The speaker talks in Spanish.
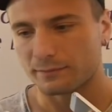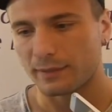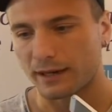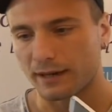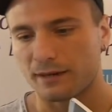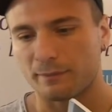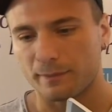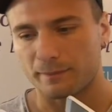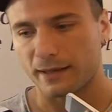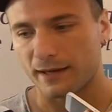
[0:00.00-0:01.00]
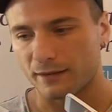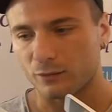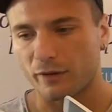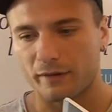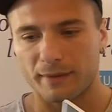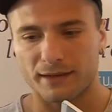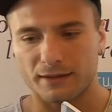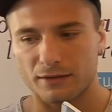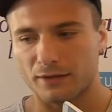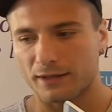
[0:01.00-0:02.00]
para el, para el nuevo
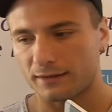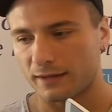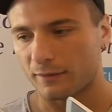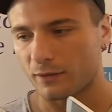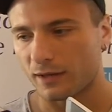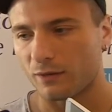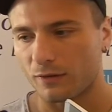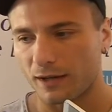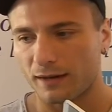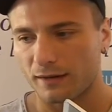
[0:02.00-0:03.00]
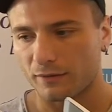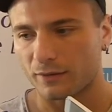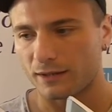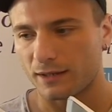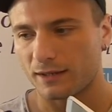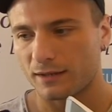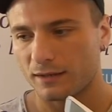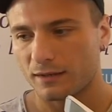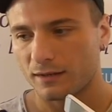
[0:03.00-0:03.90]
partido que tenemos que jugar, y quindi